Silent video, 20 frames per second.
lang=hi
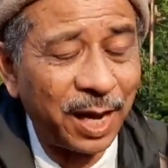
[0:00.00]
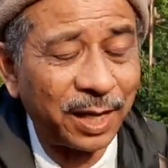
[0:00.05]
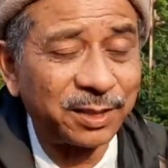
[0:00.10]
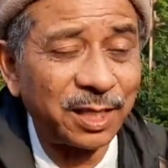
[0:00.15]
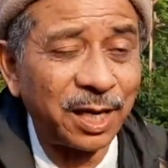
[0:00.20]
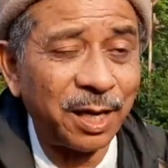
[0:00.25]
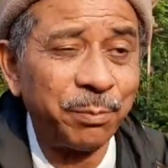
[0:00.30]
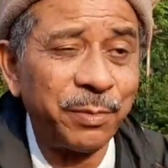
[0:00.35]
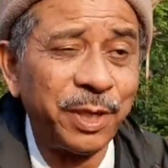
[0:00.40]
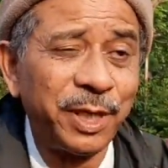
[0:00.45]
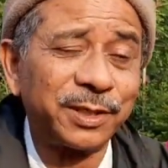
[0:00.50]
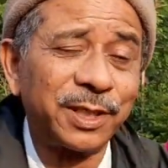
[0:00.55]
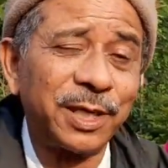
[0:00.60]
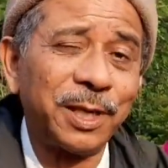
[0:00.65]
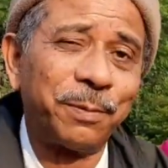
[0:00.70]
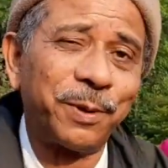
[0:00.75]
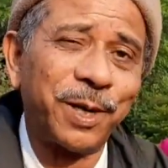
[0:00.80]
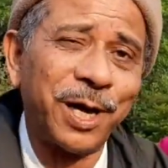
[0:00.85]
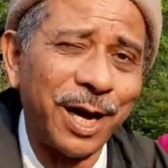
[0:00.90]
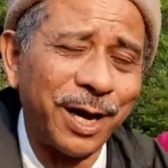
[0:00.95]
आसाम में
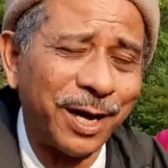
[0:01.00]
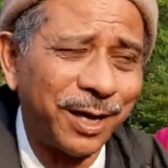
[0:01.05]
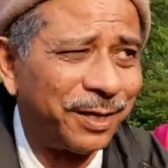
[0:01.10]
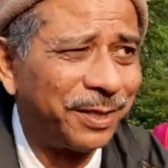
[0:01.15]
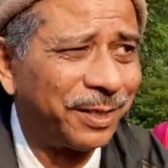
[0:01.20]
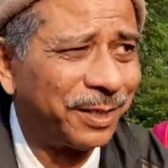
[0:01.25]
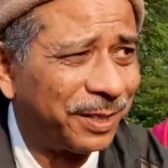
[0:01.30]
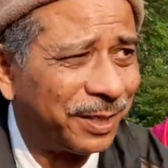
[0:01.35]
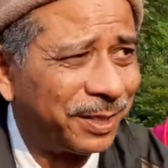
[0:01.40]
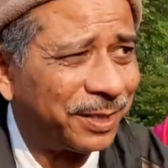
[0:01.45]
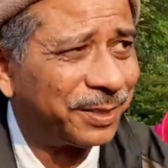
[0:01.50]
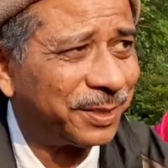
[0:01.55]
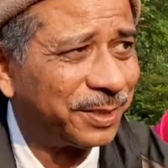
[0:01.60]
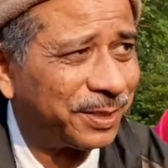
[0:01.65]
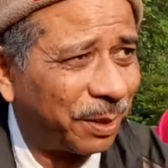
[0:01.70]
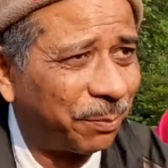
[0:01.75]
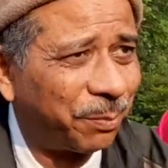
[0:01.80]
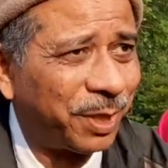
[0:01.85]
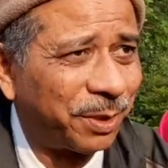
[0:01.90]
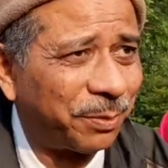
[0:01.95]
इतना बड़ा
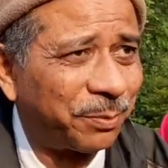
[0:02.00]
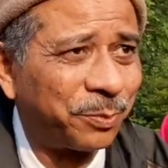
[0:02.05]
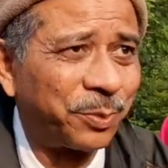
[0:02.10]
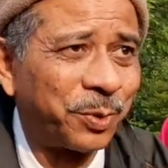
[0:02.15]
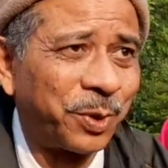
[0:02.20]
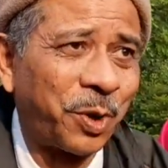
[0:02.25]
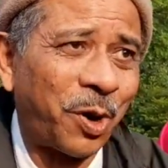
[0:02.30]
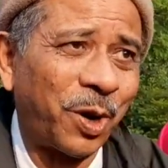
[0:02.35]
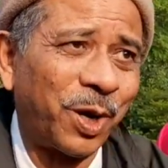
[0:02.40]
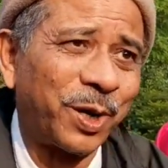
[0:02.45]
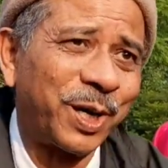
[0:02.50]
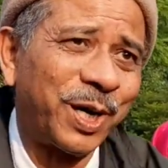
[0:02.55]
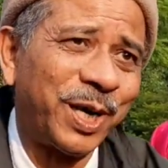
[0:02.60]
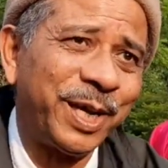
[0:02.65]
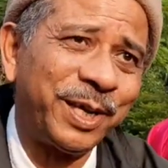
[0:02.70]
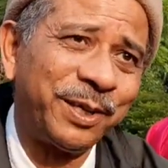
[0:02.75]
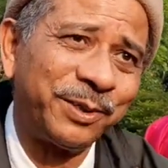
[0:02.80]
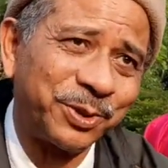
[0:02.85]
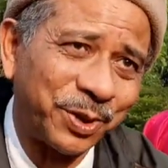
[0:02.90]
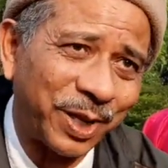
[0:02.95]
जमीन वो
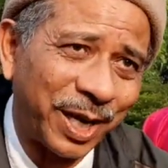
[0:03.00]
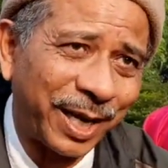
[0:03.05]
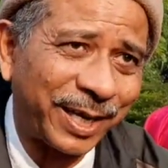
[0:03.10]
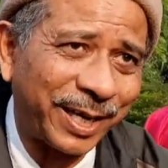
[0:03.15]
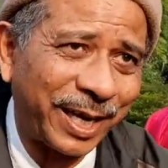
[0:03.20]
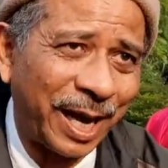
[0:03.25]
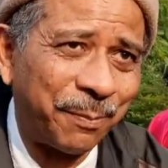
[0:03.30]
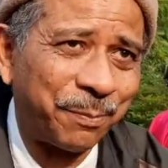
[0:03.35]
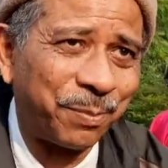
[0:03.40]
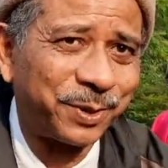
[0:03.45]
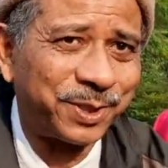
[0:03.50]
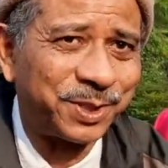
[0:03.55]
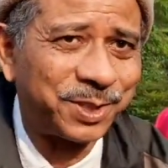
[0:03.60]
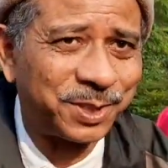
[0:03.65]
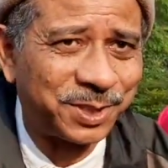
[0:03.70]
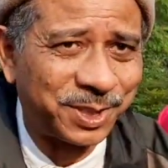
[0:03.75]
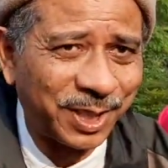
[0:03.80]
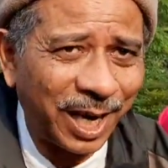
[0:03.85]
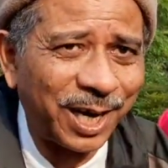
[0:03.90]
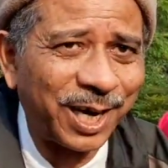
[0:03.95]
ऑलरेडी जो है कैंप
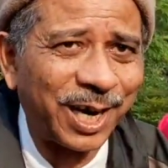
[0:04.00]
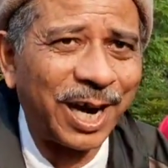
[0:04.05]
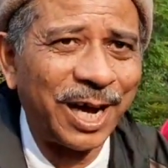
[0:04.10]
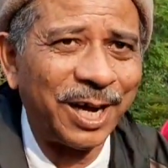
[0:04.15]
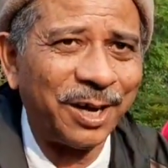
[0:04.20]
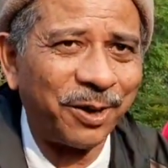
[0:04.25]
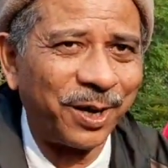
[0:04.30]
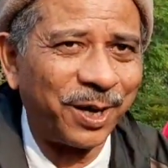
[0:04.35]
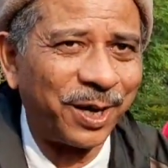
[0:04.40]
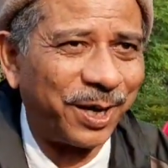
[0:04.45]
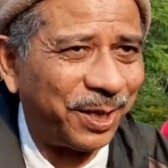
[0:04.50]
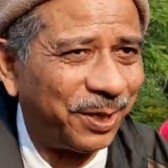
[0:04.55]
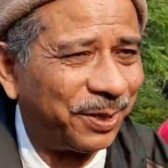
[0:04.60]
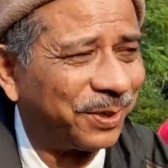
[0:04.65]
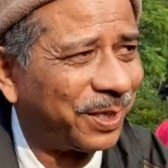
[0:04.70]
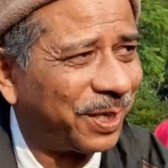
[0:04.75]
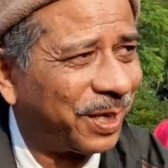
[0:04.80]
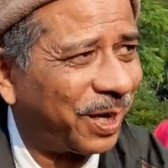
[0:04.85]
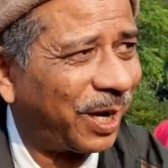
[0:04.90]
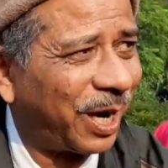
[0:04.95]
चल रहा है ऑलरेडी
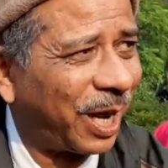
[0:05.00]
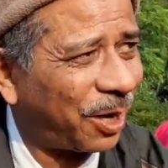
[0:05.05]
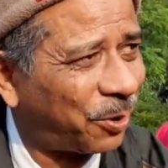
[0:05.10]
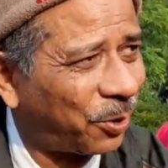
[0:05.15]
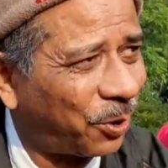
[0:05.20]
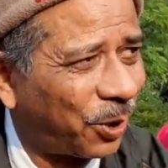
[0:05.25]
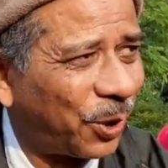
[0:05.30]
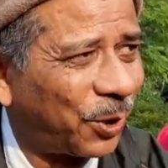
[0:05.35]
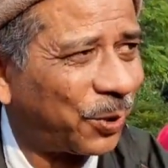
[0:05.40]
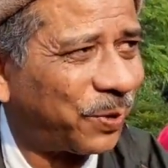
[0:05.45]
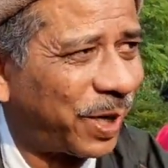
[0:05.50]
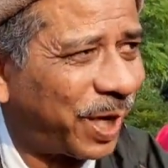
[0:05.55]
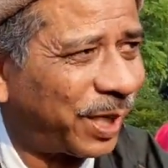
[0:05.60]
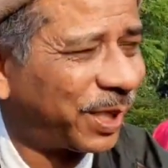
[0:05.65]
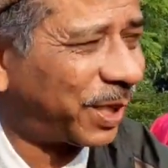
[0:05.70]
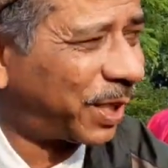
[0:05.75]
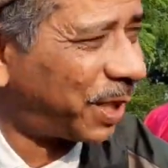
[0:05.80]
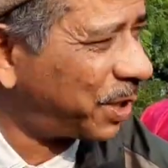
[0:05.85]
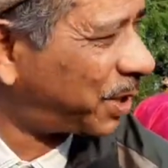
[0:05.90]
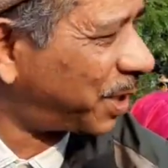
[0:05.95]
लाखों लोग वहाँ
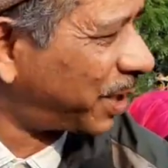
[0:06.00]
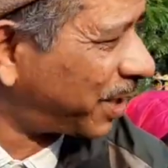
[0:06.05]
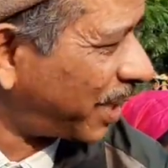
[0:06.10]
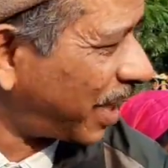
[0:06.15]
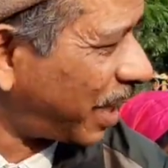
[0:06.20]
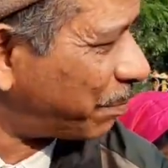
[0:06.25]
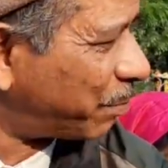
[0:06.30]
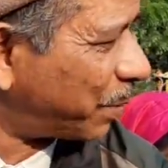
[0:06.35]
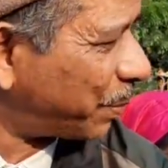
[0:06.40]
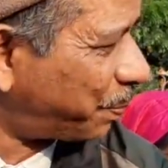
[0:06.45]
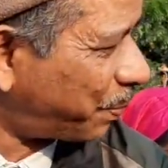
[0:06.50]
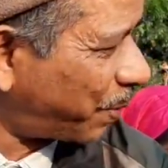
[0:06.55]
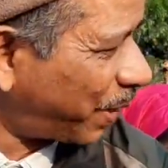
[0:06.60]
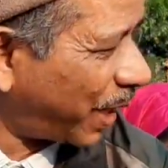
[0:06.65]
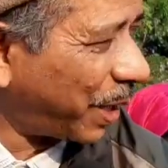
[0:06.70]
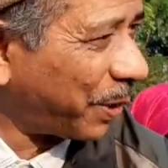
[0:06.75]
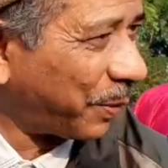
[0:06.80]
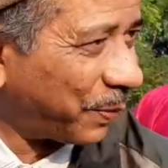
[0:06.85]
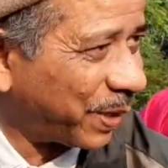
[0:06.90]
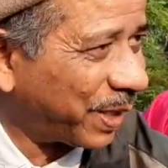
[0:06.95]
डिटेंशन कैंप में
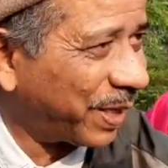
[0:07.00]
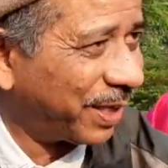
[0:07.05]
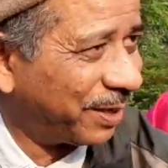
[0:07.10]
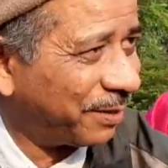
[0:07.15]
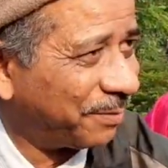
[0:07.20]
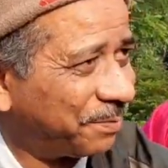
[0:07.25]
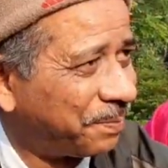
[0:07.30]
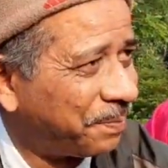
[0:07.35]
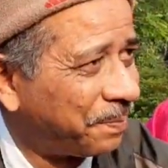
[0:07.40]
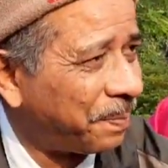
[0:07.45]
पड़े हुए हैं